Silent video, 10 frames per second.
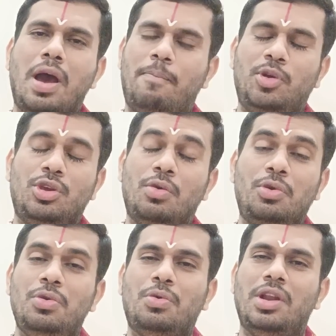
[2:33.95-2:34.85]
అప్పుడు
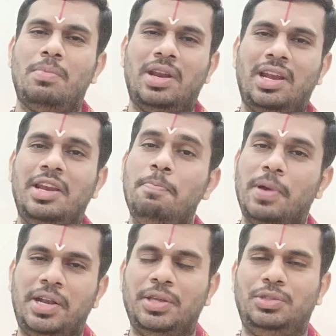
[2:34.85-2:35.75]
ఎవరూ కూడా మనల్ని
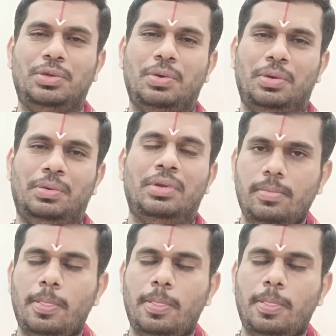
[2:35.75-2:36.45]
పట్టించుకోరు